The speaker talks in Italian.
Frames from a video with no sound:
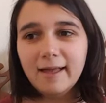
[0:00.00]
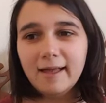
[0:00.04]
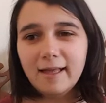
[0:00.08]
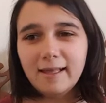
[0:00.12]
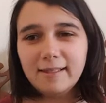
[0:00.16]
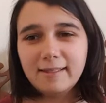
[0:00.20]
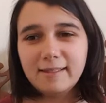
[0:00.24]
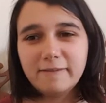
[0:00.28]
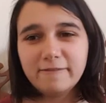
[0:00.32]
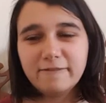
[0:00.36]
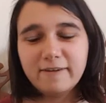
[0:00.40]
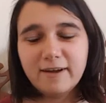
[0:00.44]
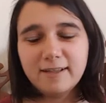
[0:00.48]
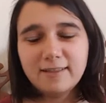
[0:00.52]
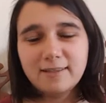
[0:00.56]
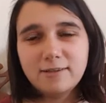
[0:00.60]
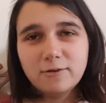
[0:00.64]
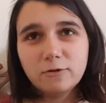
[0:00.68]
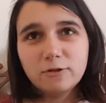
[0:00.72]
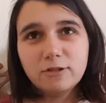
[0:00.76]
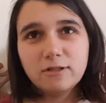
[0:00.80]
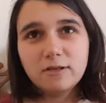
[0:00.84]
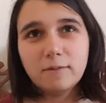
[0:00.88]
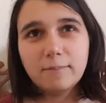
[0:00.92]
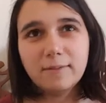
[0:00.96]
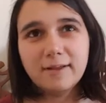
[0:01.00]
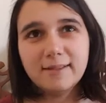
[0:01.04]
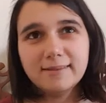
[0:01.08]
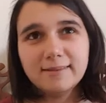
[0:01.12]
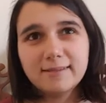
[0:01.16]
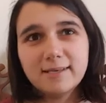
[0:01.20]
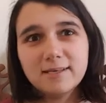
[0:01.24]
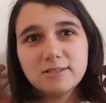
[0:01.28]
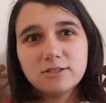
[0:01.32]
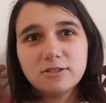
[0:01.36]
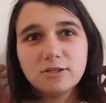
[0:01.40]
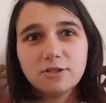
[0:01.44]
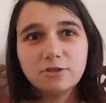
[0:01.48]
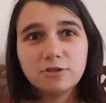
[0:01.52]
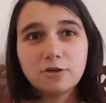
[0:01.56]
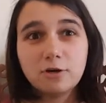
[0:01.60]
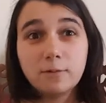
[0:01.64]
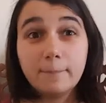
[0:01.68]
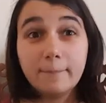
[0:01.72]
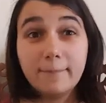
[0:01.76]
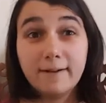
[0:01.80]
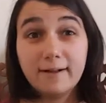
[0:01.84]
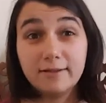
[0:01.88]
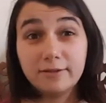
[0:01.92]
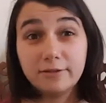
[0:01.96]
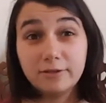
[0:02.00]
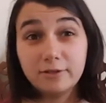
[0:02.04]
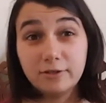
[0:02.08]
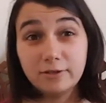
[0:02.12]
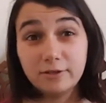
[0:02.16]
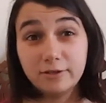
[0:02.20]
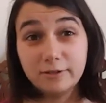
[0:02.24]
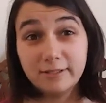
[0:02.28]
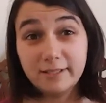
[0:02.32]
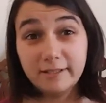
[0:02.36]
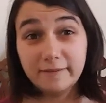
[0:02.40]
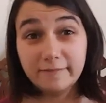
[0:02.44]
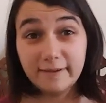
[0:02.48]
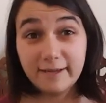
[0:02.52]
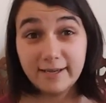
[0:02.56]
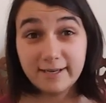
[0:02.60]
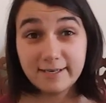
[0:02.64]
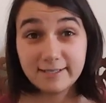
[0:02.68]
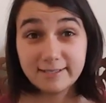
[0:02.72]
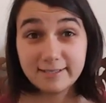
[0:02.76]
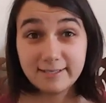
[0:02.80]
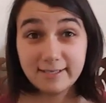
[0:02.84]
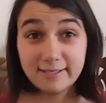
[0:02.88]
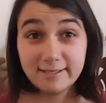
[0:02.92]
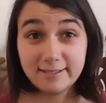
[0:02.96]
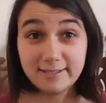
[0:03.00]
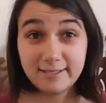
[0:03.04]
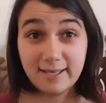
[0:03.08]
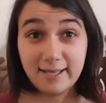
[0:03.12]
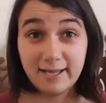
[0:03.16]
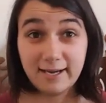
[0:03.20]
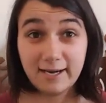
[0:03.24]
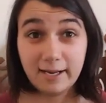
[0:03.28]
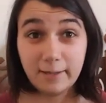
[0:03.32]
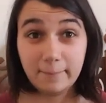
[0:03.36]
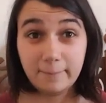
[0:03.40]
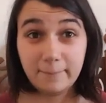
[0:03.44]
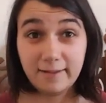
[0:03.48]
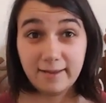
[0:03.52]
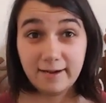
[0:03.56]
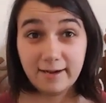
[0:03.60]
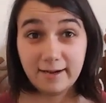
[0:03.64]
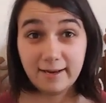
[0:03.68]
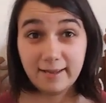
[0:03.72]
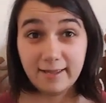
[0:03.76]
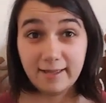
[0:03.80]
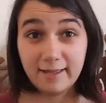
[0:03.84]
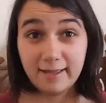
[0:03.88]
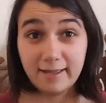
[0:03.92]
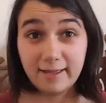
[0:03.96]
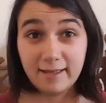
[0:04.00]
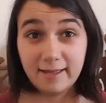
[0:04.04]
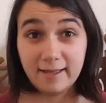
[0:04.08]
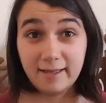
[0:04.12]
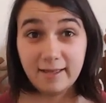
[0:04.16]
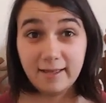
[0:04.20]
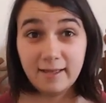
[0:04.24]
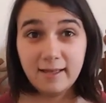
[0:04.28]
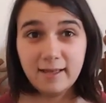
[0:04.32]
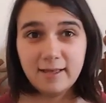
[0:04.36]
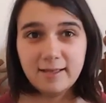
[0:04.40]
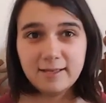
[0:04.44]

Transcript: E difatti ultimamente sto droppando diverse serie perché